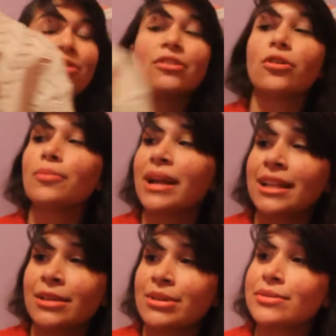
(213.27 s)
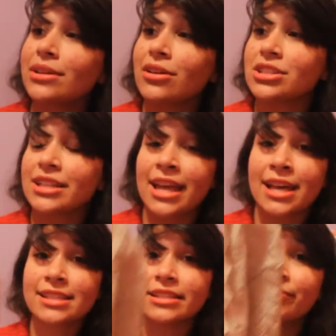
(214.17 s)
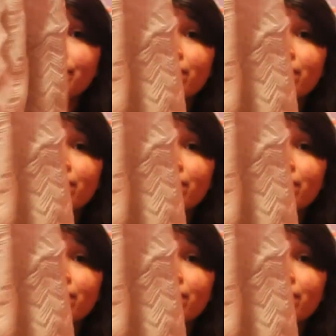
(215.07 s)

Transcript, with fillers: Foi comprada na mesma loja dessa.